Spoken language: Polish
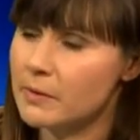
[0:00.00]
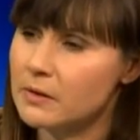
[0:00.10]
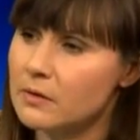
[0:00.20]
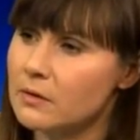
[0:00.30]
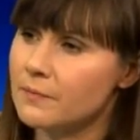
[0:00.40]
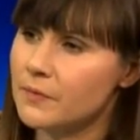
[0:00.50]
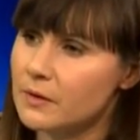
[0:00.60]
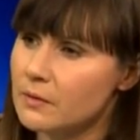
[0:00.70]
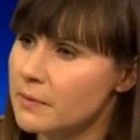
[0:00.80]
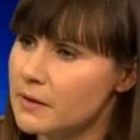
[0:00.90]
moment
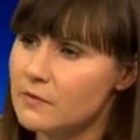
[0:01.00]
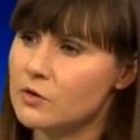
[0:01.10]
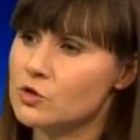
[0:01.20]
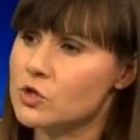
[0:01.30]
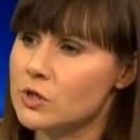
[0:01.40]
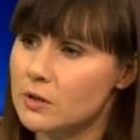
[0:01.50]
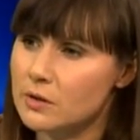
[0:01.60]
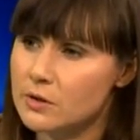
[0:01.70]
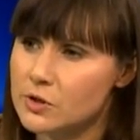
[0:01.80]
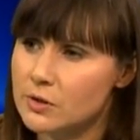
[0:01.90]
pan nie wiąże
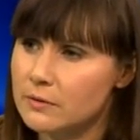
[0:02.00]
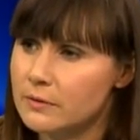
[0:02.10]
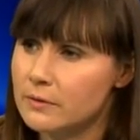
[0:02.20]
żadnych nadziei.